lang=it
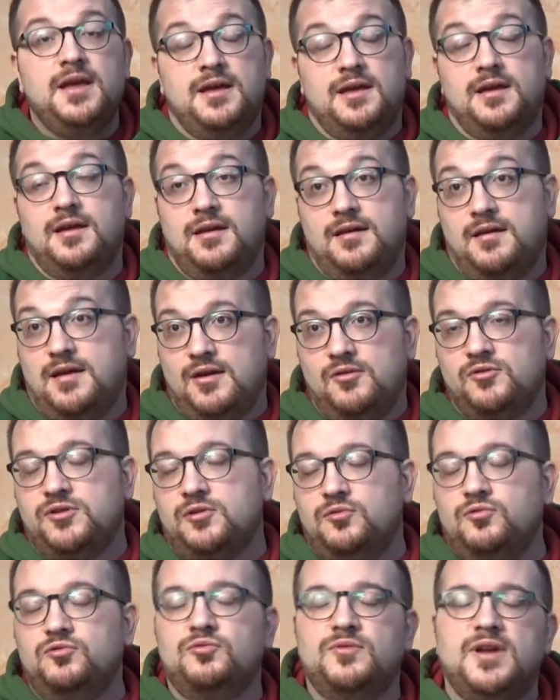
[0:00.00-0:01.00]
eh, che è
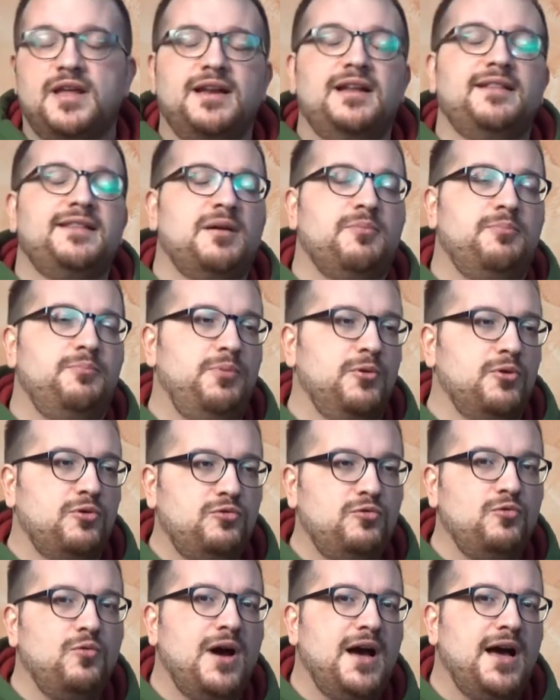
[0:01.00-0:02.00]
oltretutto una realtà
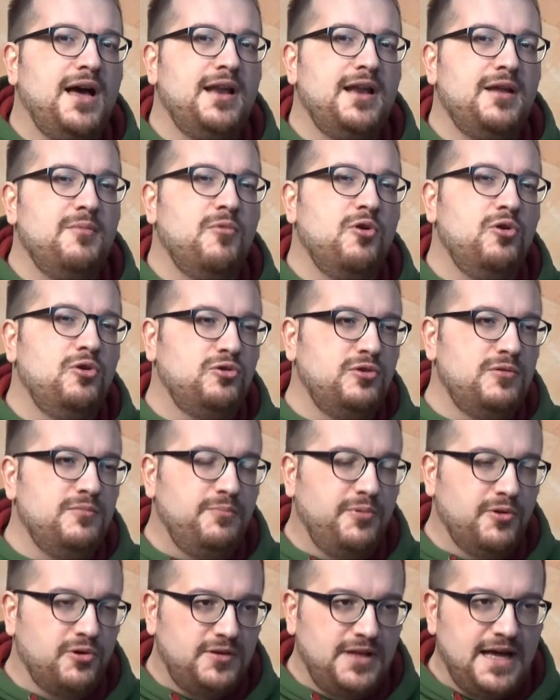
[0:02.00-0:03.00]
portuale molto
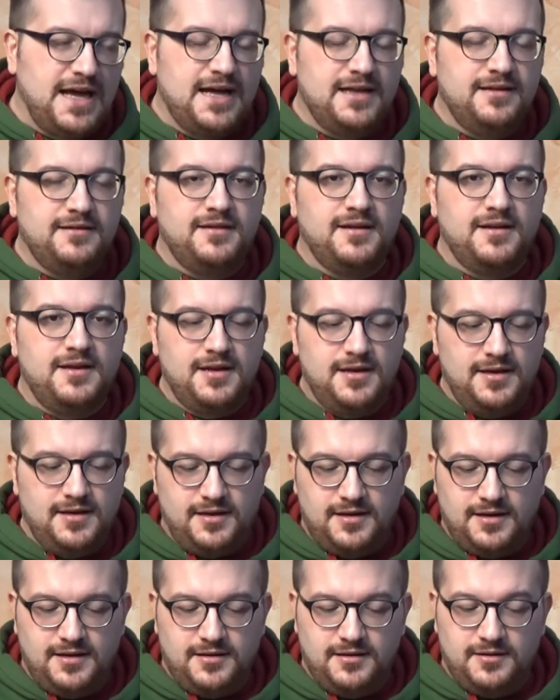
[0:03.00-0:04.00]
importante
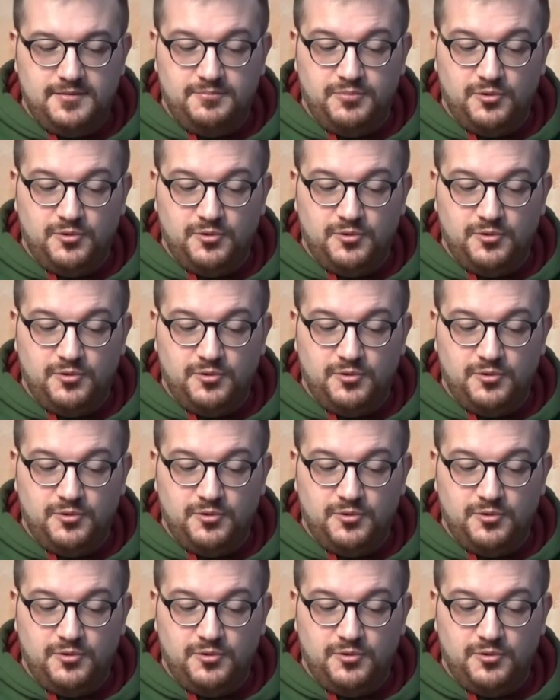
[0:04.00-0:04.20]
nel eh,